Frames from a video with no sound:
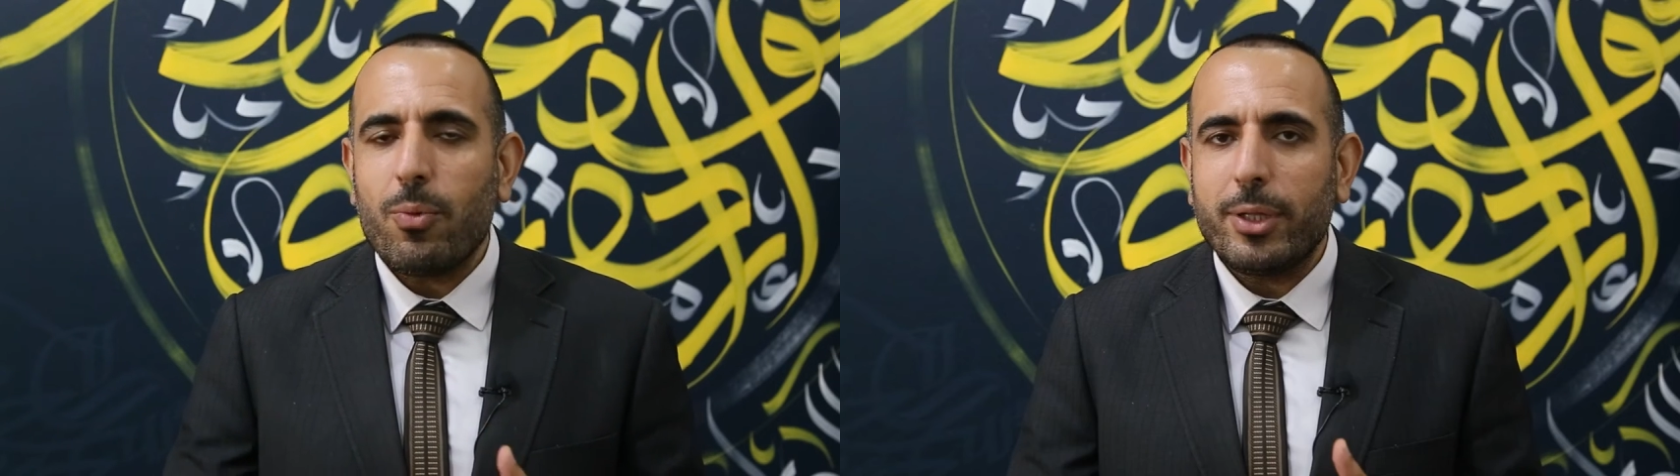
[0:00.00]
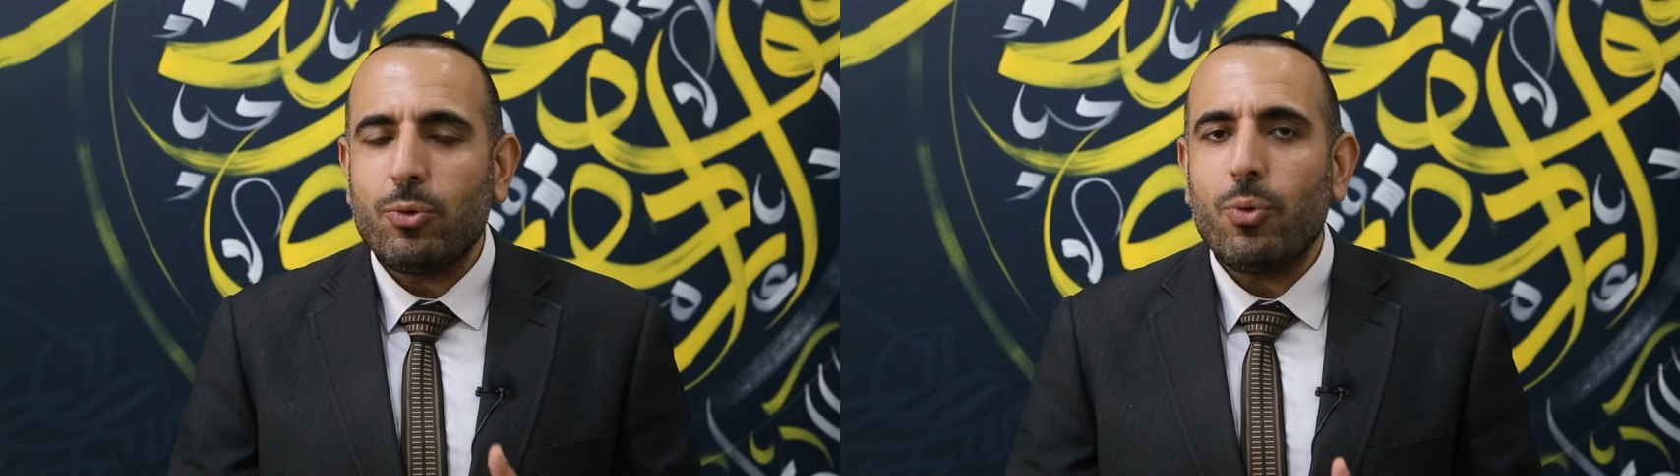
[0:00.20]

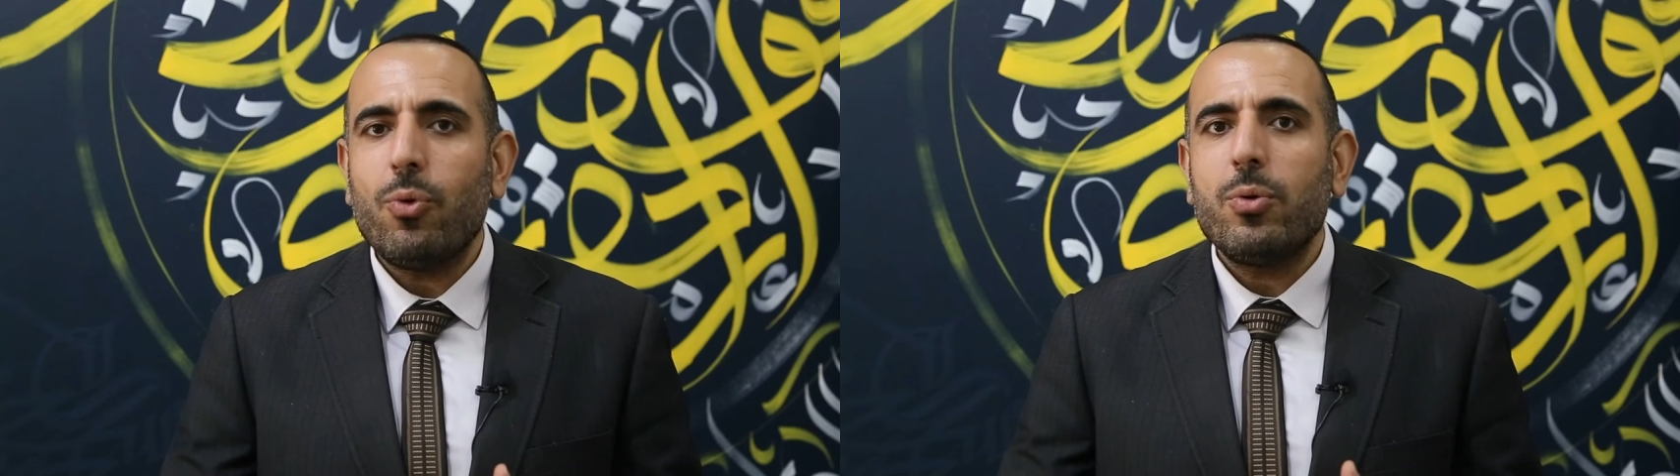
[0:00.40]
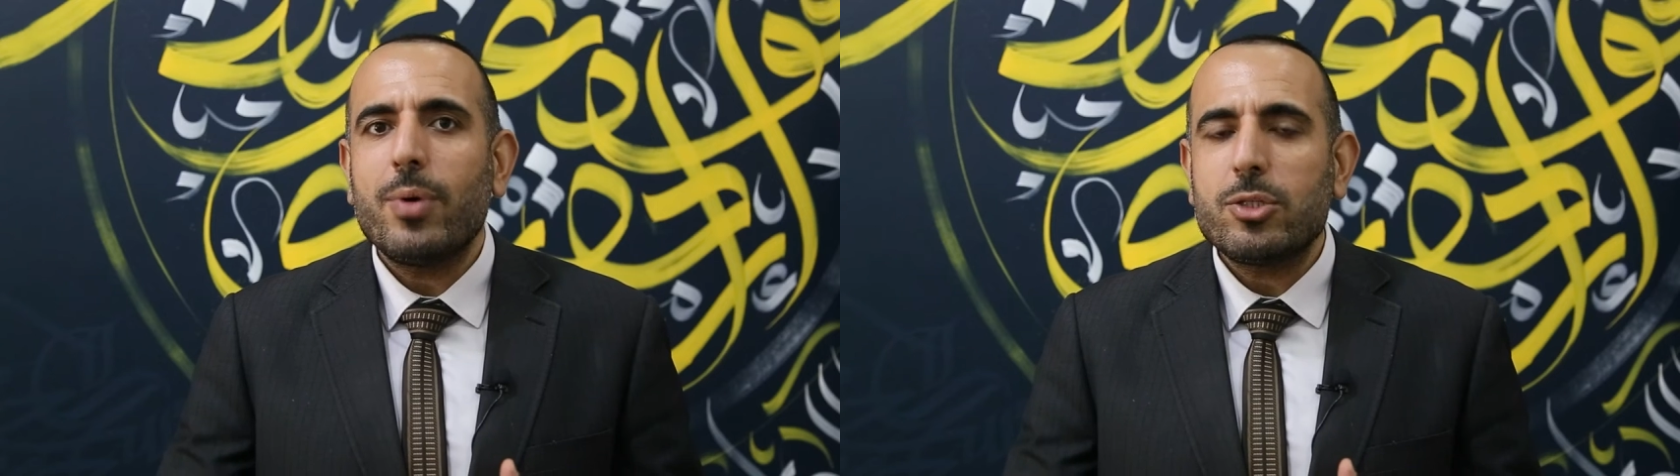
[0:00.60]

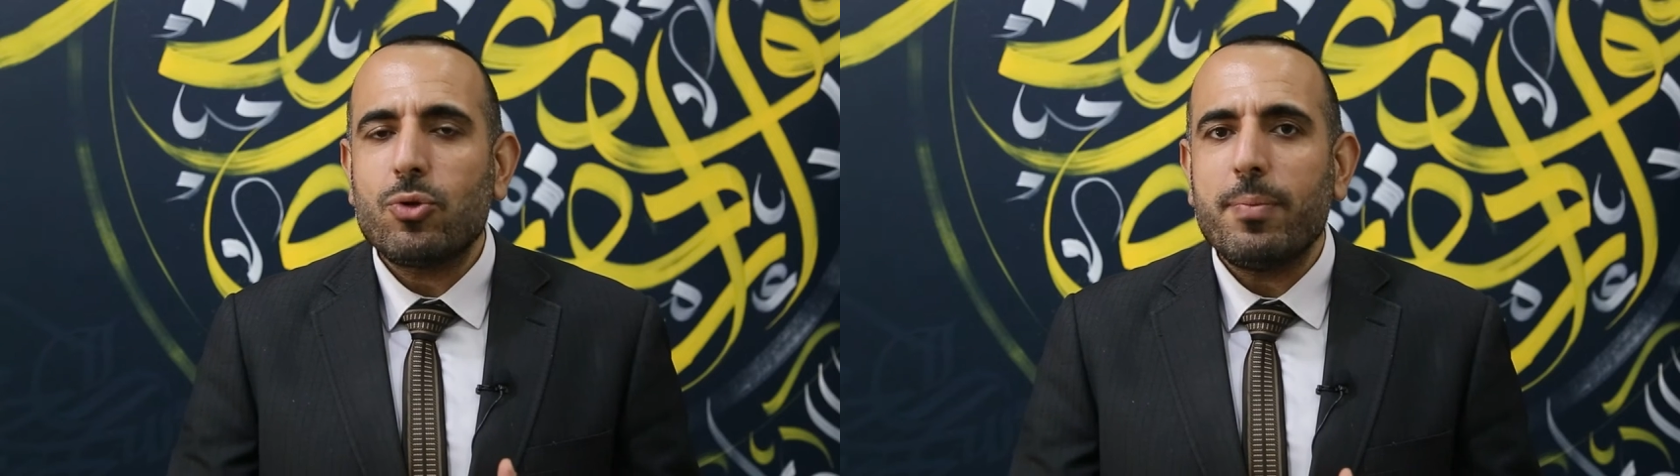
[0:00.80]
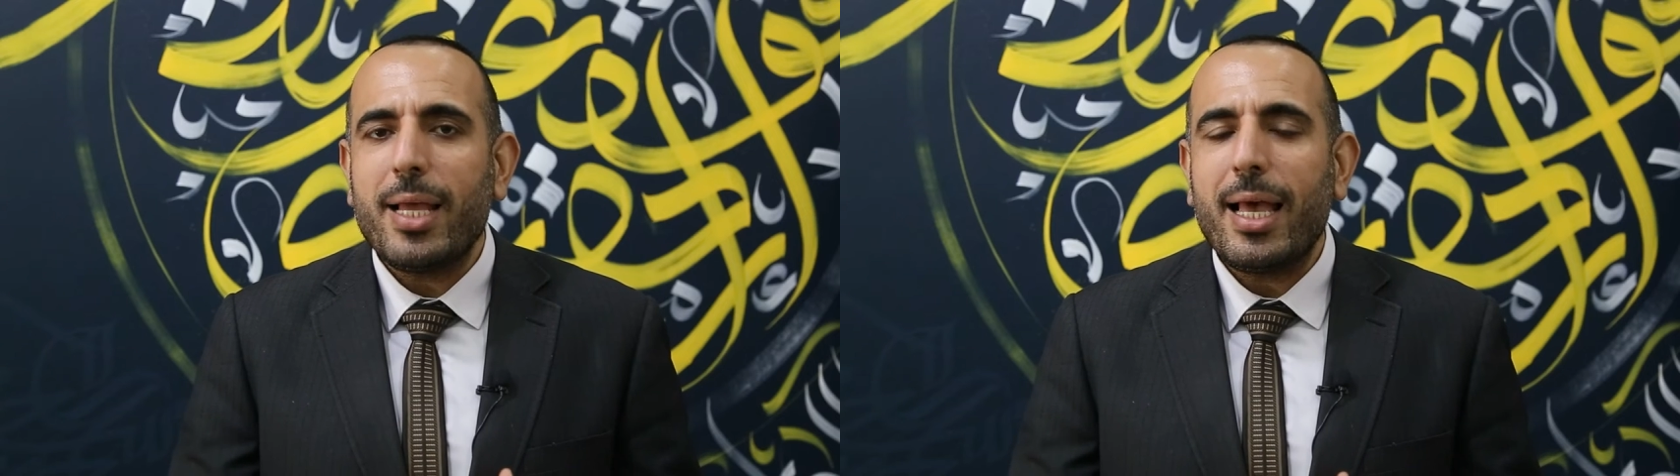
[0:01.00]
والدهون
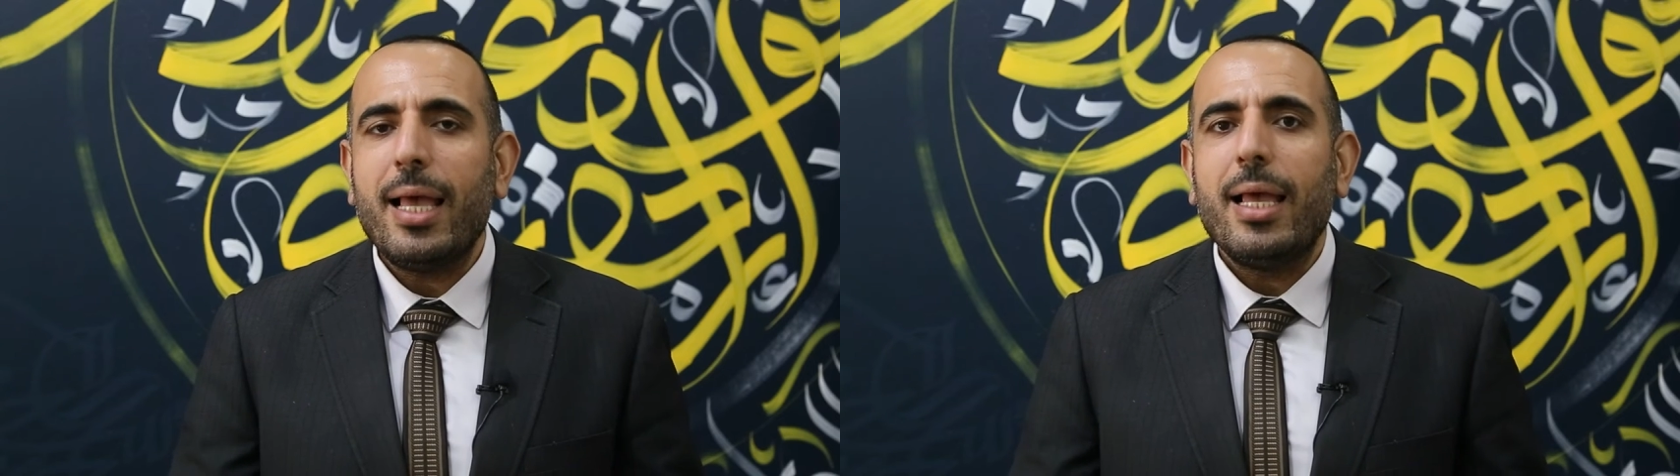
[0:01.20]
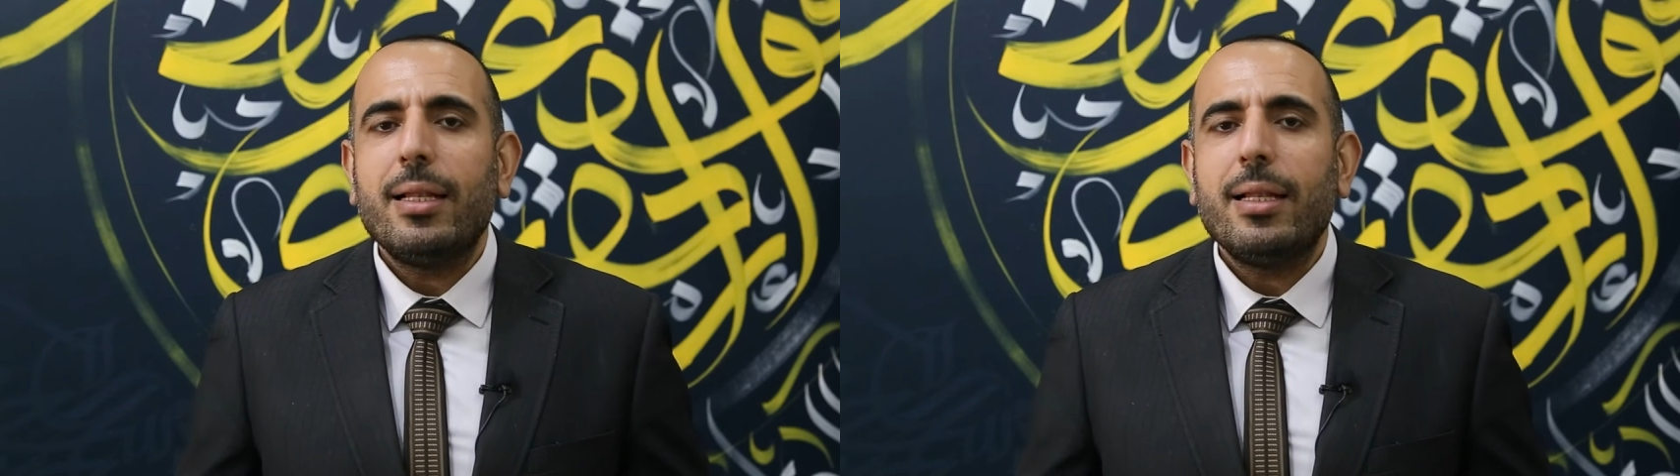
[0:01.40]
والسمنه